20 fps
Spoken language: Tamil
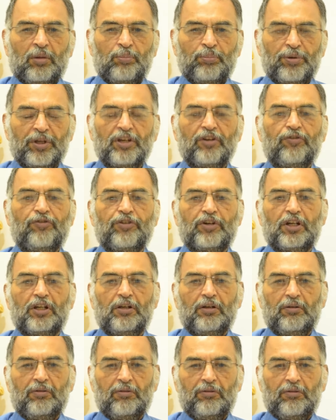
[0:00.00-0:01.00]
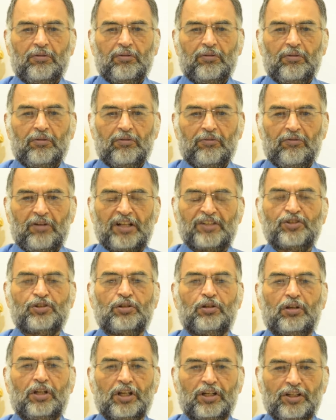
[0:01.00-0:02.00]
பெரிஃபுரல்
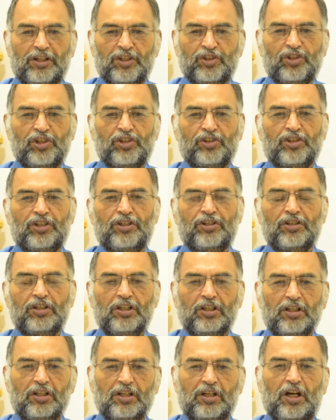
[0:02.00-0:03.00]
வாஸ்குலர் டிசீஸ் என்று